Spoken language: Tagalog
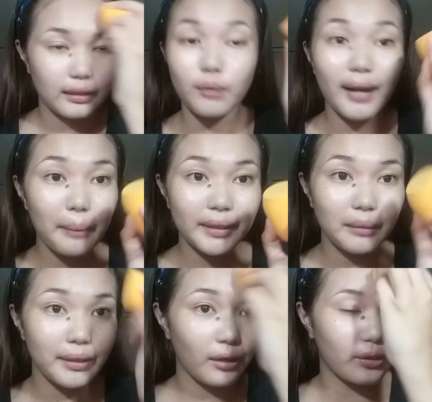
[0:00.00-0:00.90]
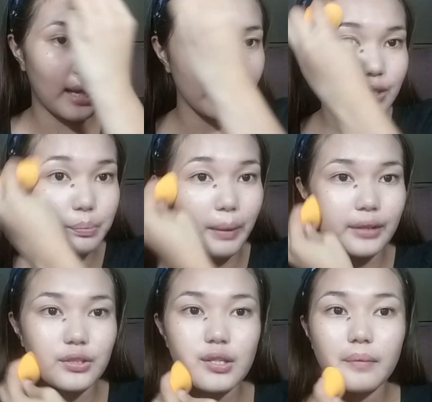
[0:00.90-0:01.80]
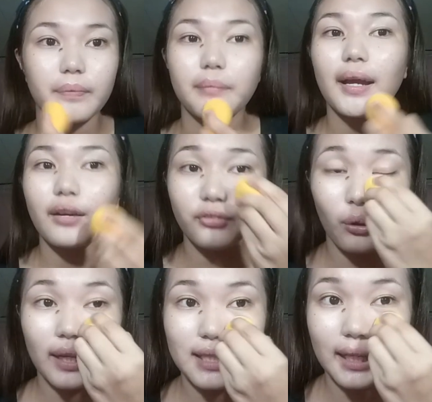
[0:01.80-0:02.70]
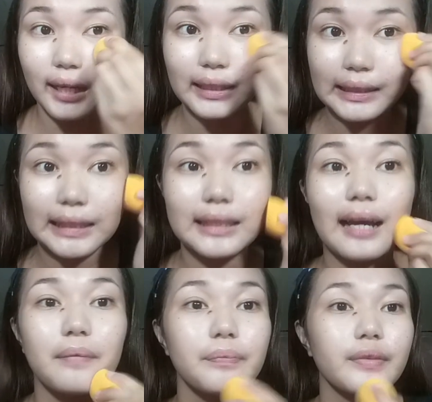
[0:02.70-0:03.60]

gumagamit naman ako ng sponge para flawless lang ang dating niya.